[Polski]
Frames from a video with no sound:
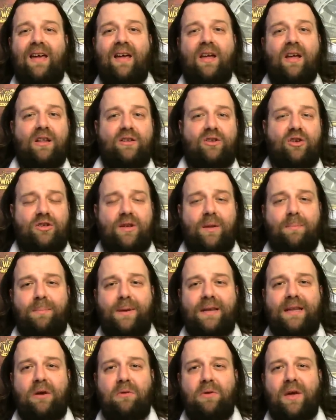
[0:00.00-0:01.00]
coś tam
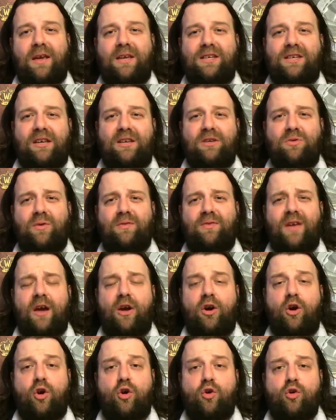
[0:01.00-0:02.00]
padały jakieś takie słowa jak
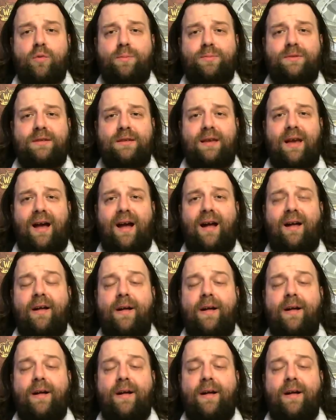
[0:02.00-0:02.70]
korupcja.